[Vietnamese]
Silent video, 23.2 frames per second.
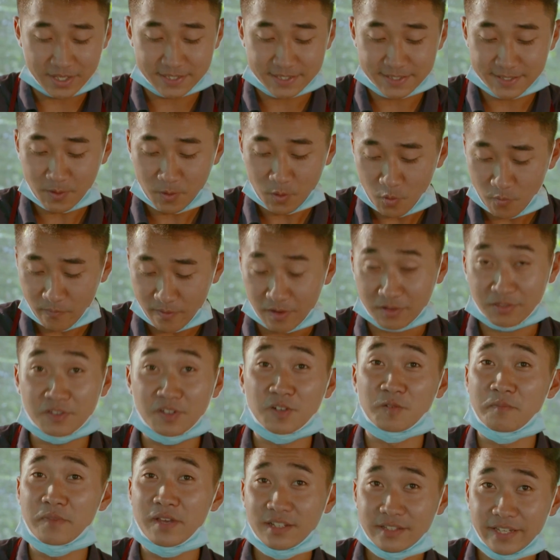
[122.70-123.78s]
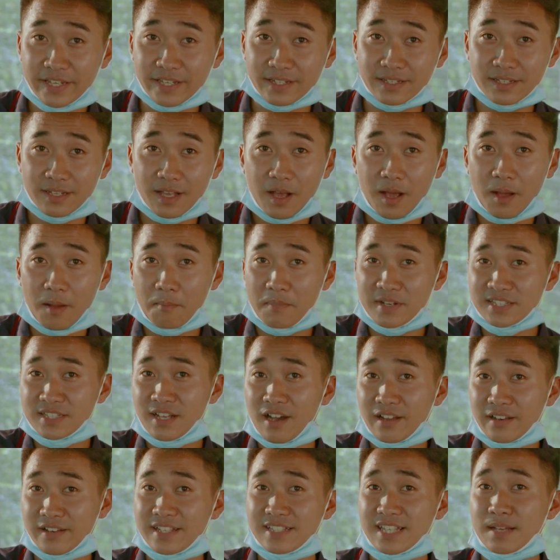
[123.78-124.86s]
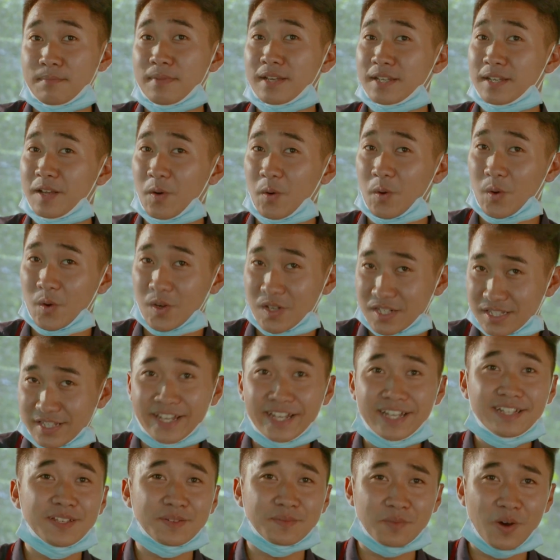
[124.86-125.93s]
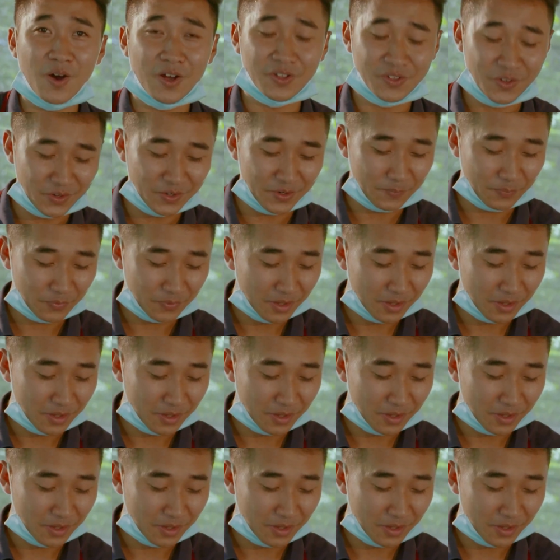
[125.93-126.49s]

và sâu vào từng miếng thịt. Bây giờ thì sẽ bắt đầu sấy thịt bò thôi.